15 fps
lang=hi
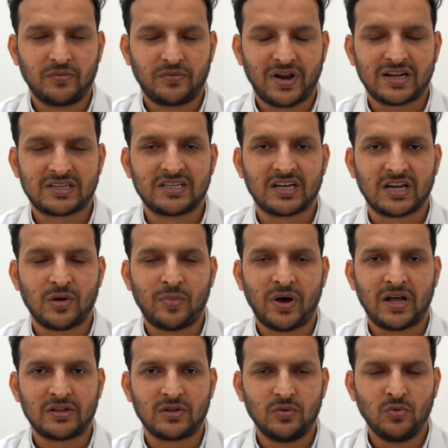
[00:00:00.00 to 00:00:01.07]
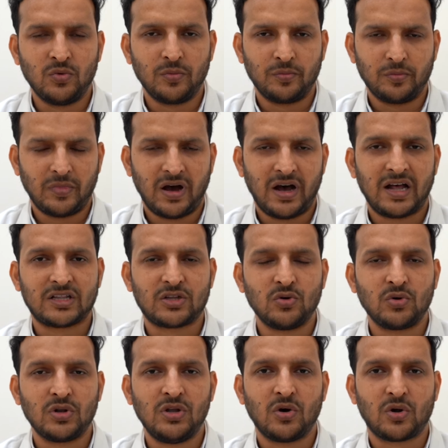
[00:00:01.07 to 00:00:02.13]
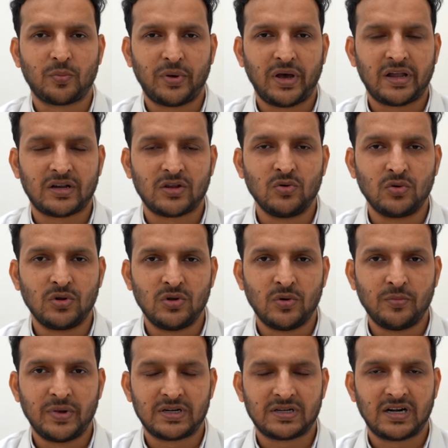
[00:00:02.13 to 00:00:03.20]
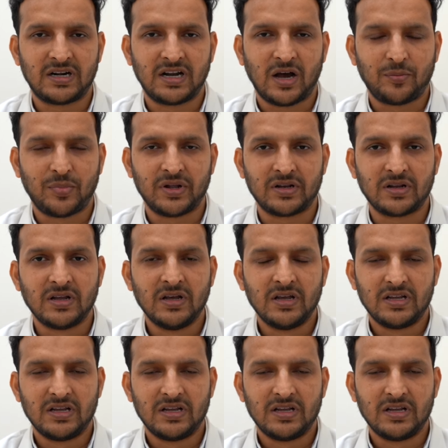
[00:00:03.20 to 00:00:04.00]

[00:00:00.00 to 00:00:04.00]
फ्रैक्चर के बाद हाथ की उंगलियों और पैर की उंगलियों में ठंडापन